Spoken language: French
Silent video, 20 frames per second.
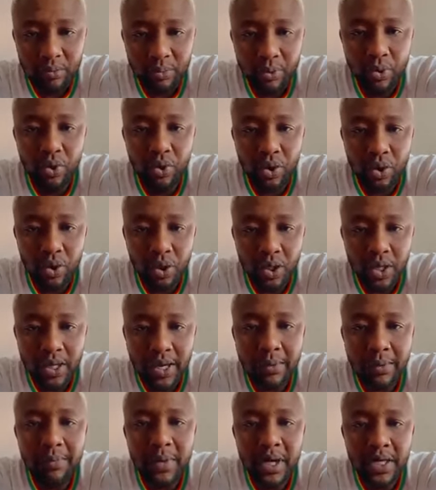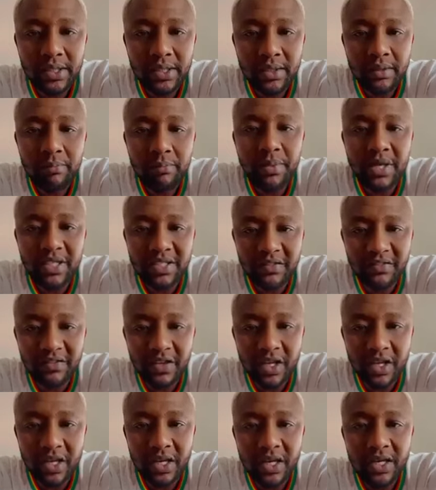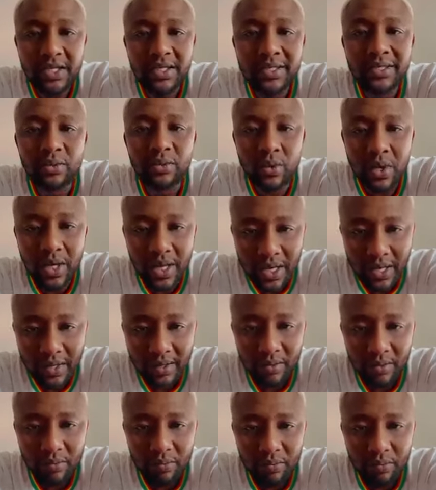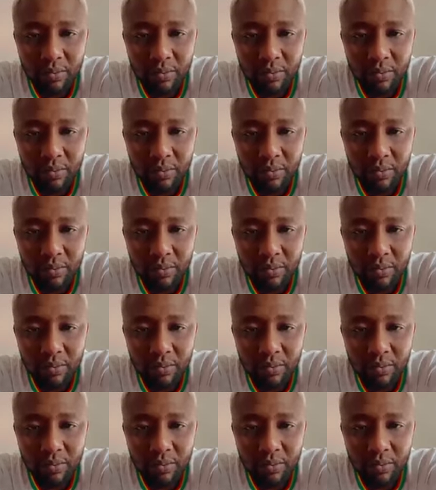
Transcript: pour la marche pacifique et citoyenne